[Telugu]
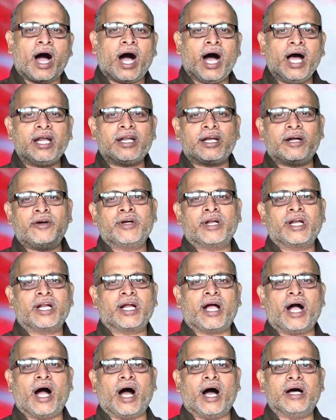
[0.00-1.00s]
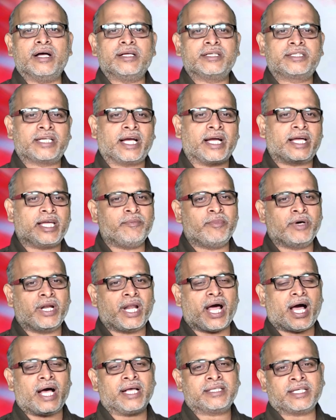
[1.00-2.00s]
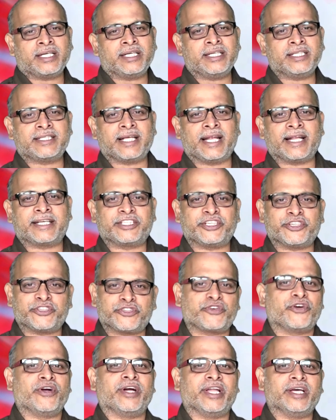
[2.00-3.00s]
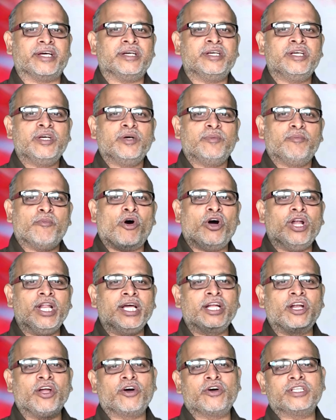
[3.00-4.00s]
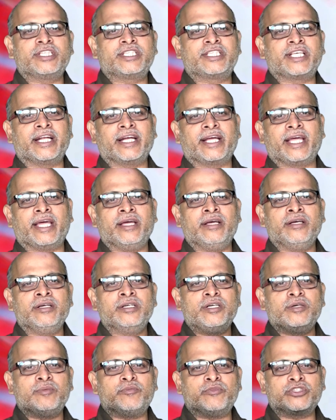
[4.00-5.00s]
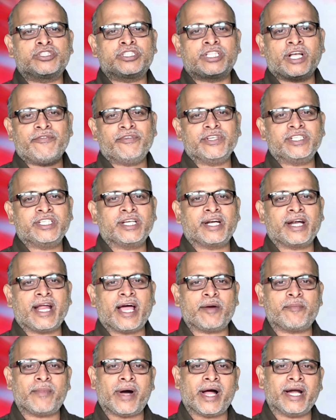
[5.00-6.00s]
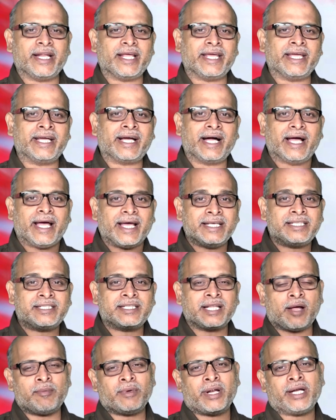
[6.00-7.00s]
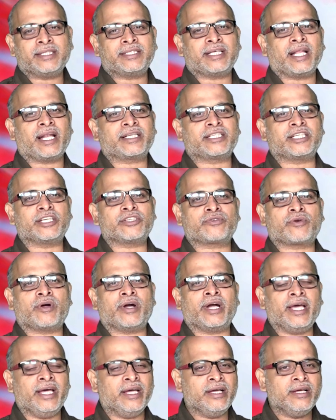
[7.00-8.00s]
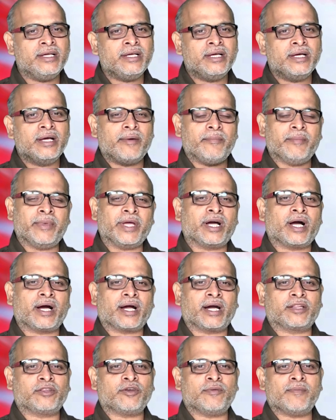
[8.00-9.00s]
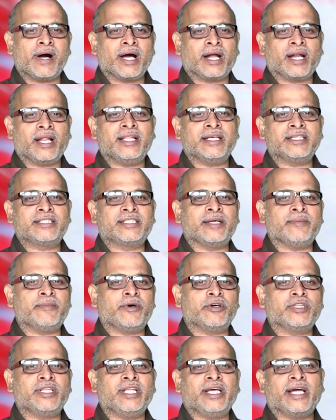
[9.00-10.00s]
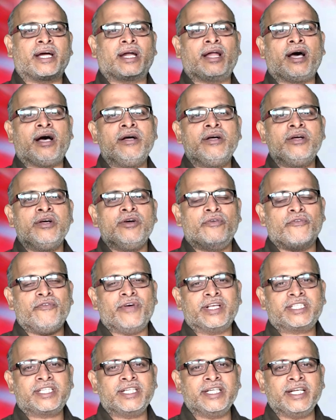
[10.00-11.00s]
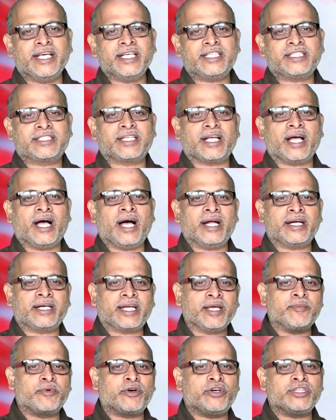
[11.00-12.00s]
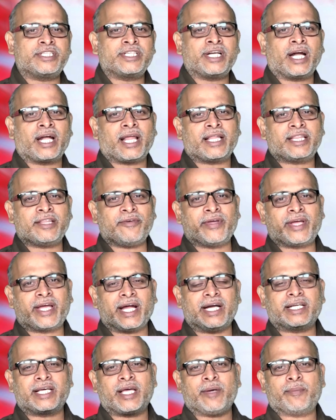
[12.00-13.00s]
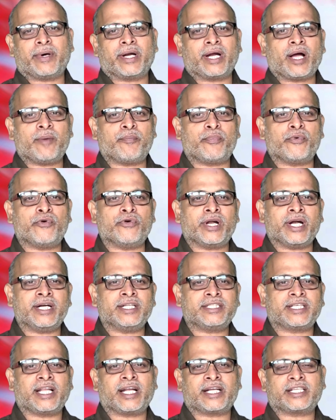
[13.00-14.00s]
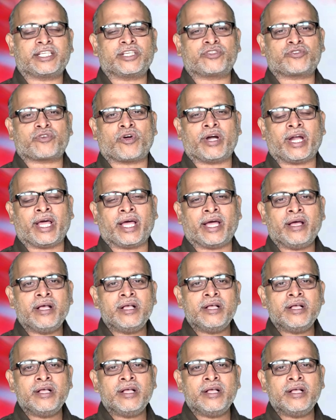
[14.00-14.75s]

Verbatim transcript: ఆల్రౌండర్గా షకీబుల్ హసన్ని సెలెక్ట్ చేసుకోండి బౌలింగ్లోకి వచ్చేసరికి ముస్తాఫిజుర్ రెహమాన్ ఇంకా ఇస్లాంలను సెలెక్ట్ చేసుకోండి మీకు అక్కడితో బంగ్లాదేశ్ టీం అవుతుంది ఇక్కడ వెస్టిండీస్ టీంకి వచ్చినట్లయితే వికెట్ కీపర్గా పూరని సెలెక్ట్ చేసుకోండి